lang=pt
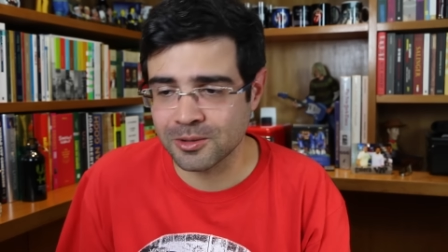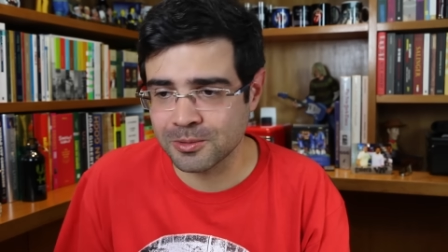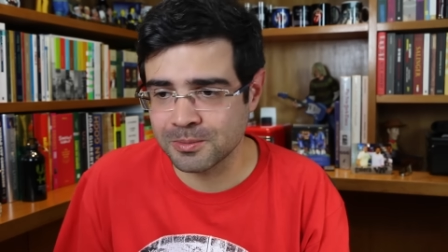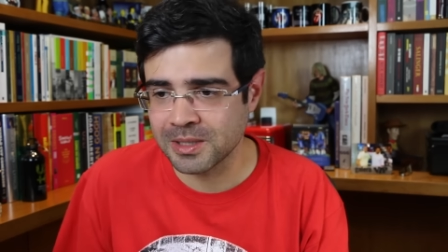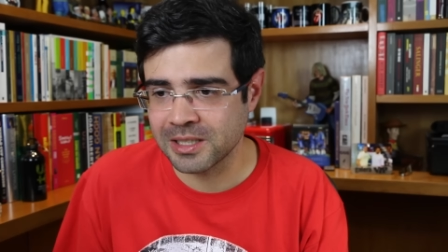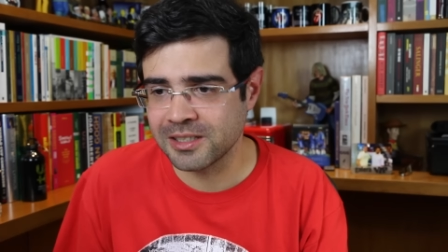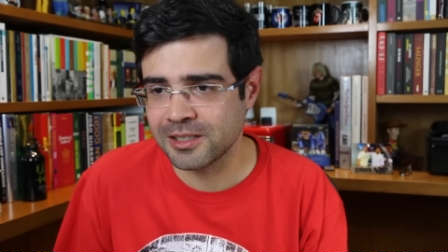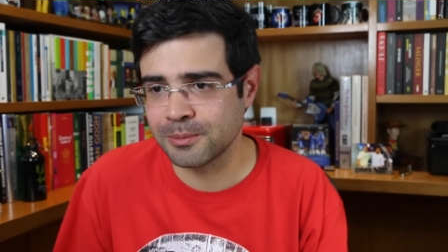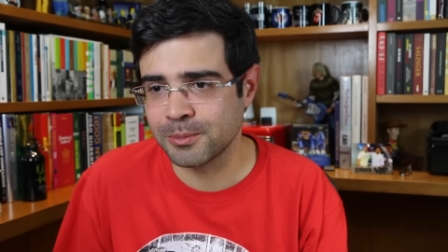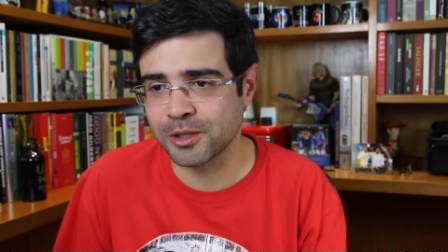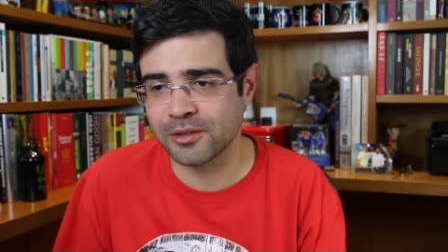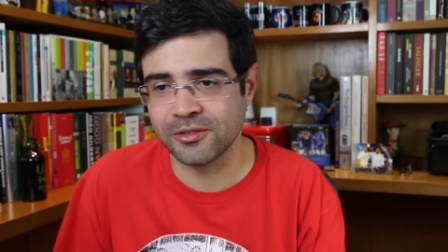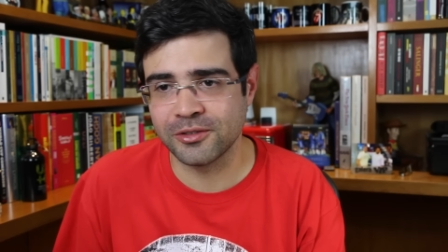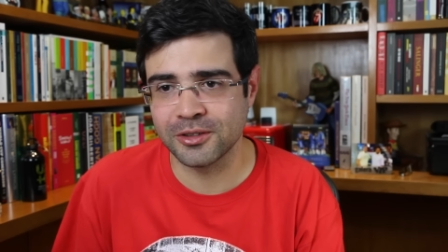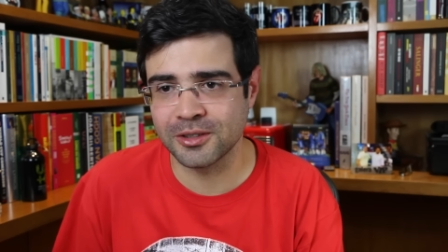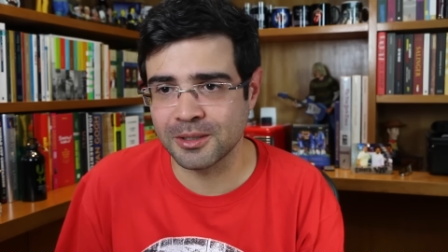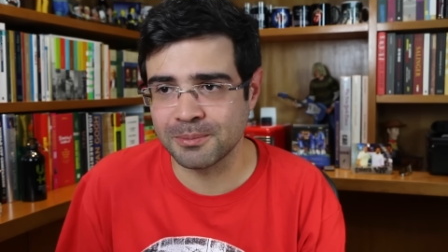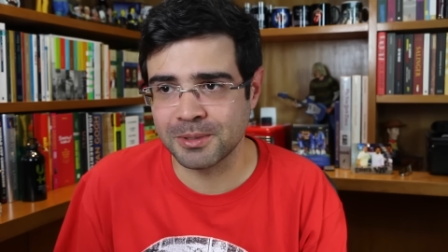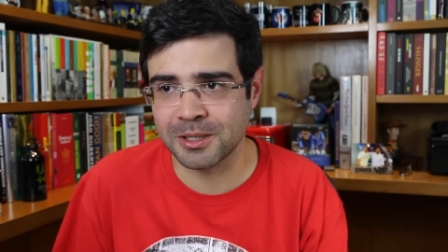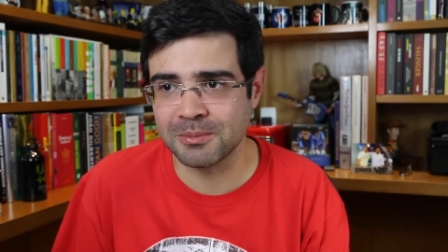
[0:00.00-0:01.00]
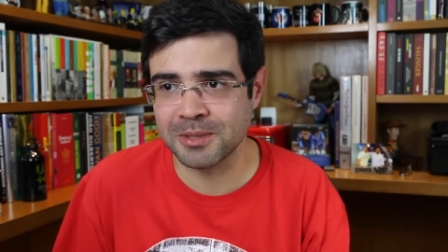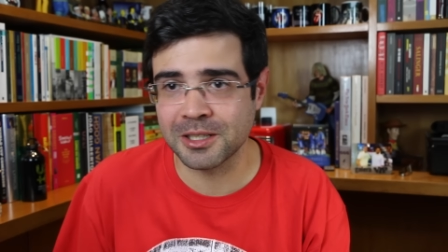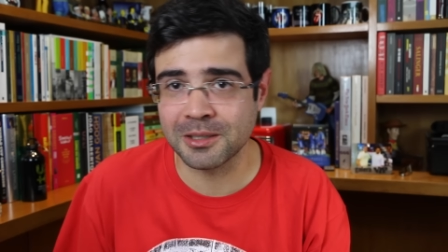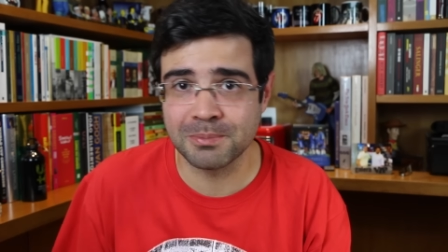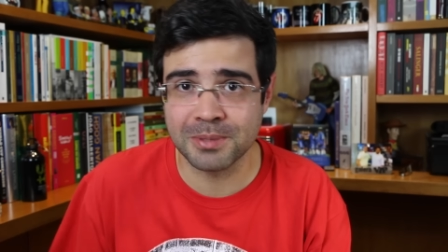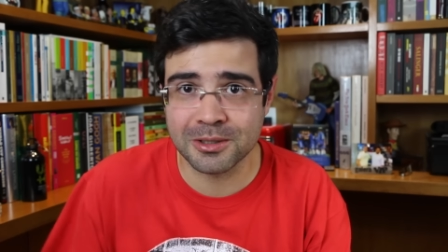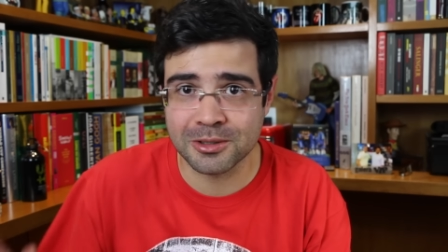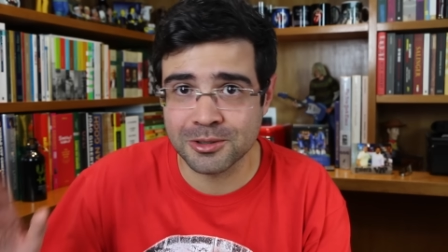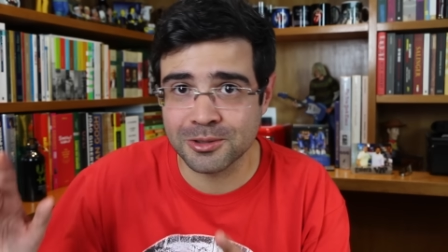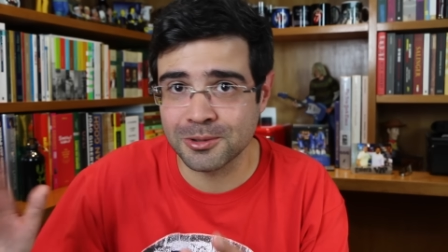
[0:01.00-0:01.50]
Eu me lembro, eu fui a
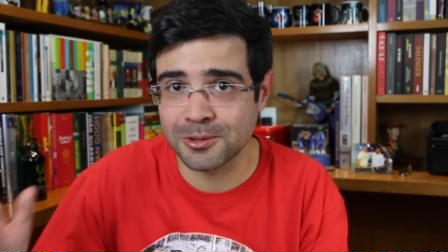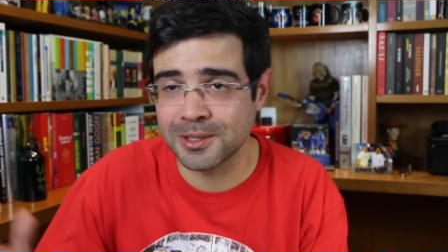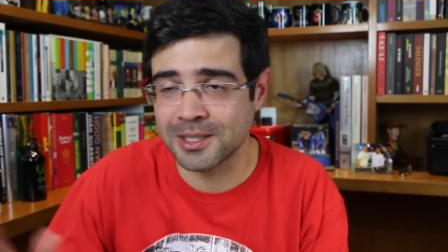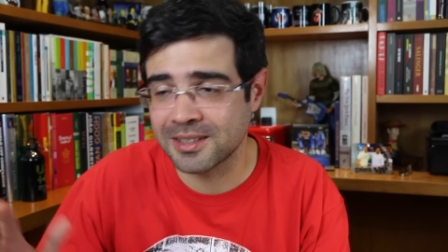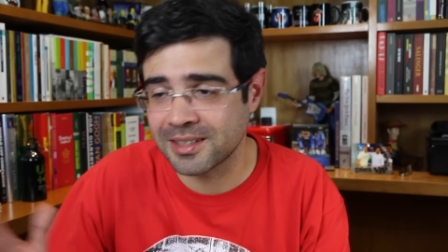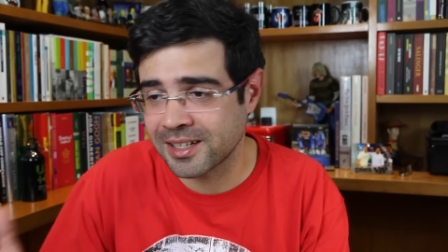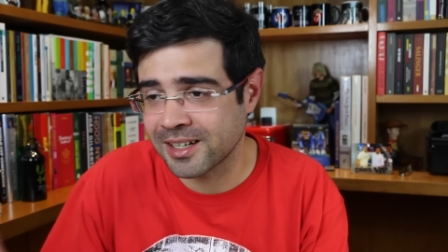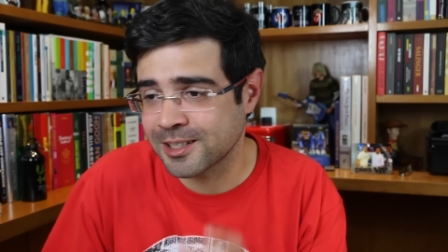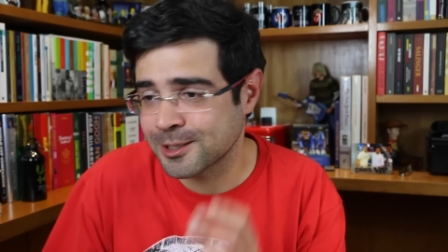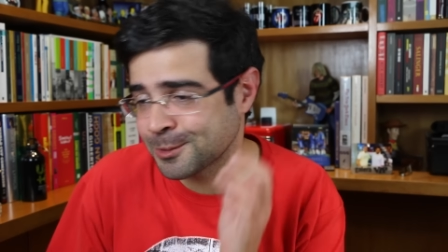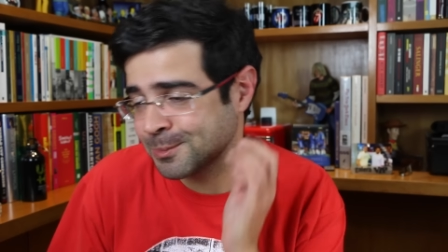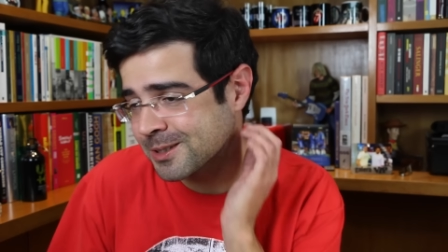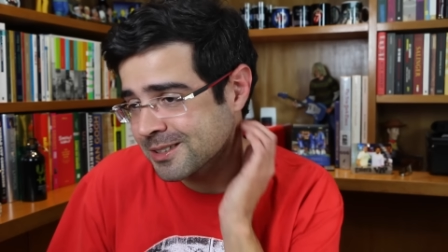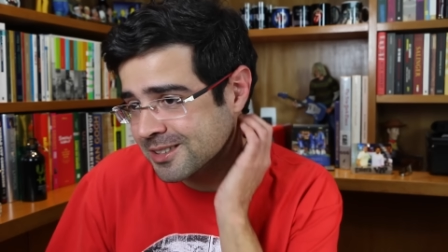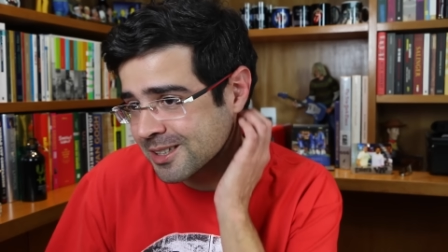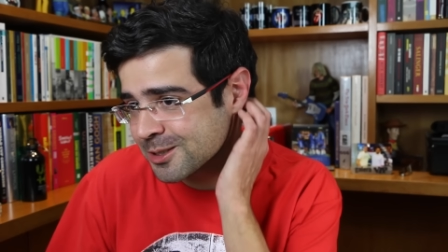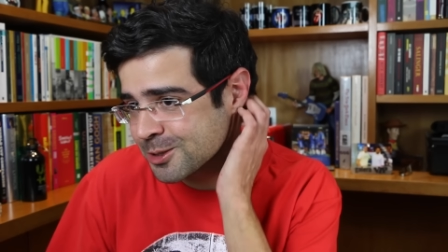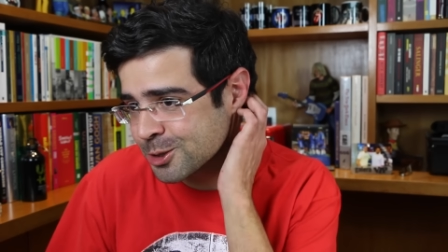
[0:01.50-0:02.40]
primeira pessoa, entre aspas,